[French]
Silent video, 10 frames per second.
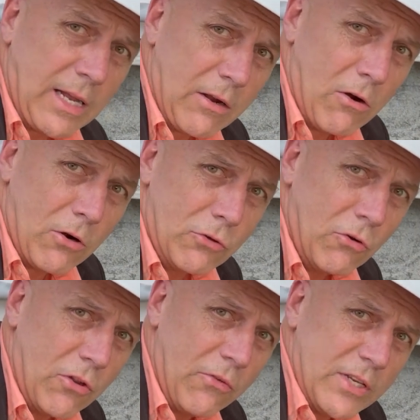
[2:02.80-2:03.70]
encore le
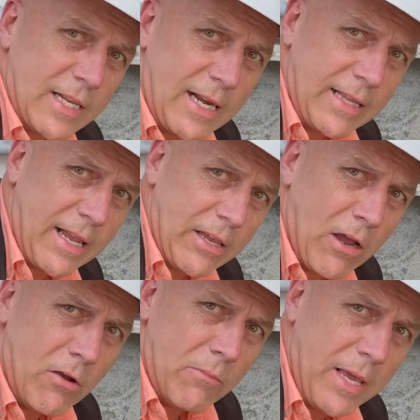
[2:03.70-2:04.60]
tournevis à
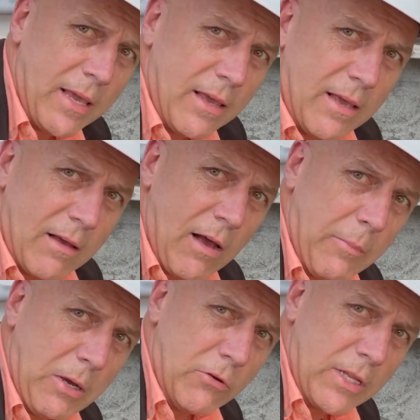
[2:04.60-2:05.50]
l'intérieur, mais
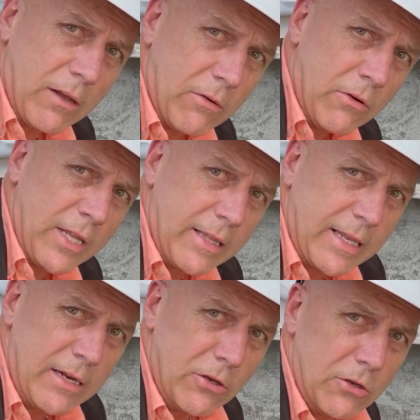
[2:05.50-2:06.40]
après on,
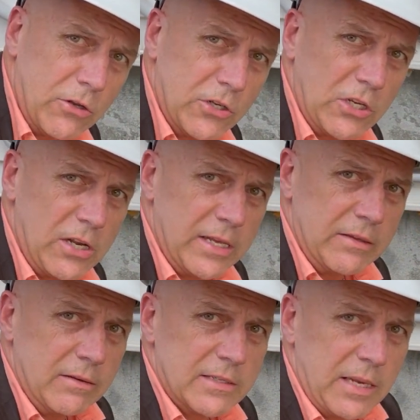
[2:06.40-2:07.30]
atteint le, solide.
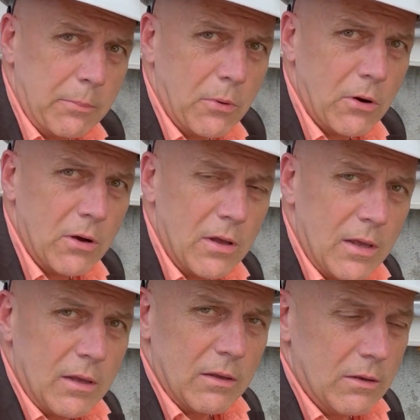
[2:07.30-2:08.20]
C'est pas
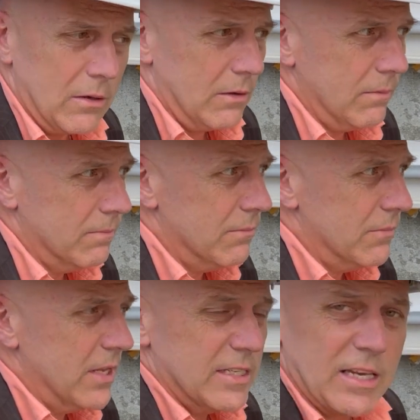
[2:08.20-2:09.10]
euh,
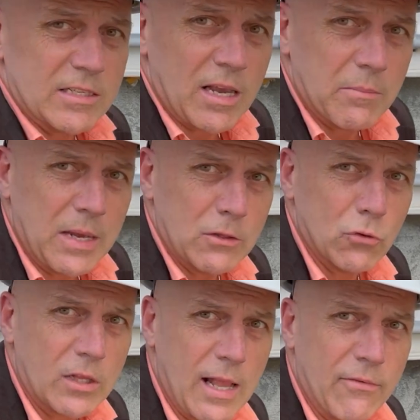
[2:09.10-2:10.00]
nécessairement
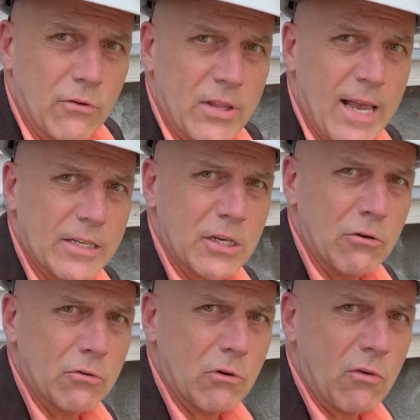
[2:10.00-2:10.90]
toute la
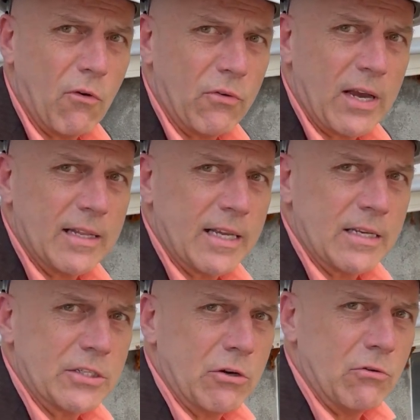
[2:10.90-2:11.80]
fondation, donc il faut faire
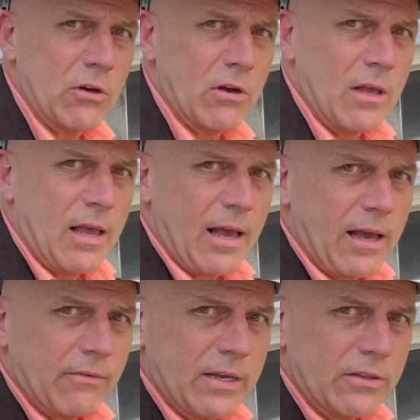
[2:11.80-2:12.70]
attention là,
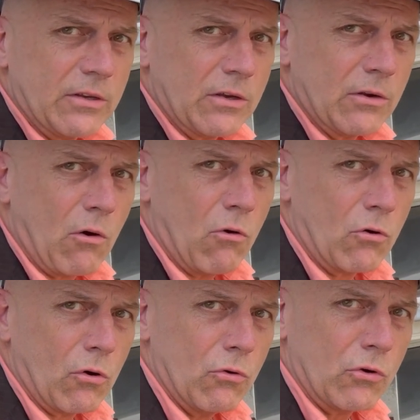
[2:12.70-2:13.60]
avant de
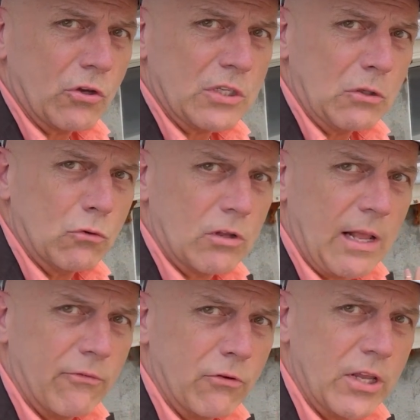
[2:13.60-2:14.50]
conclure que c'est toute
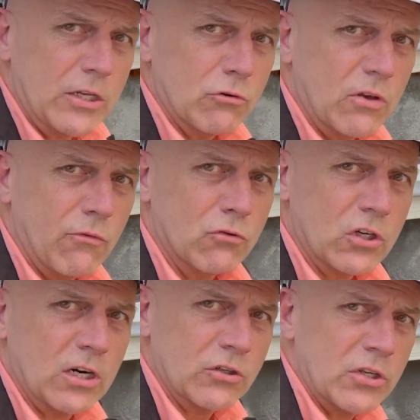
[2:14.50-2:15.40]
la fondation qu'il faut
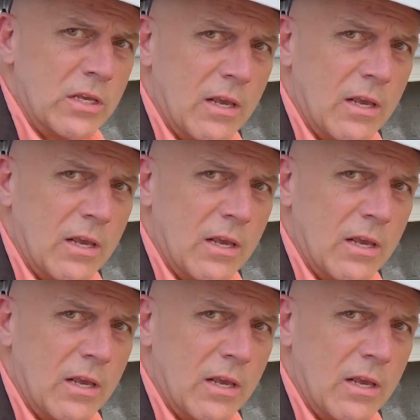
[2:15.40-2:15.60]
changer.